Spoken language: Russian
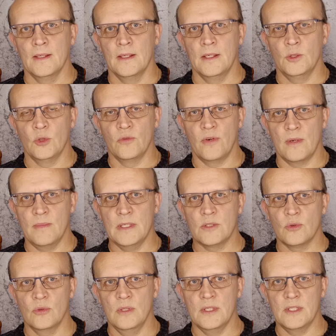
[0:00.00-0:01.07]
эту
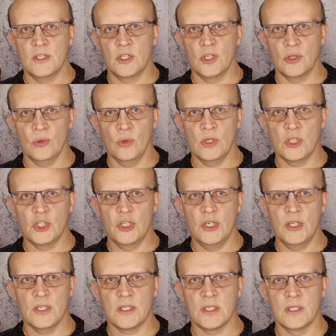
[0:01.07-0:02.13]
информацию доносить не только
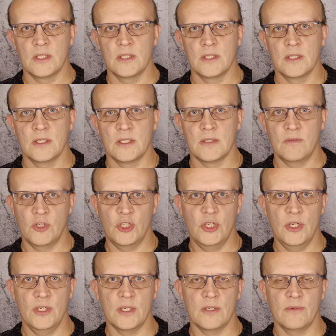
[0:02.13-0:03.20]
через
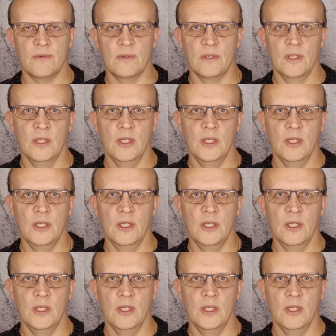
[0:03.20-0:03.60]
священников,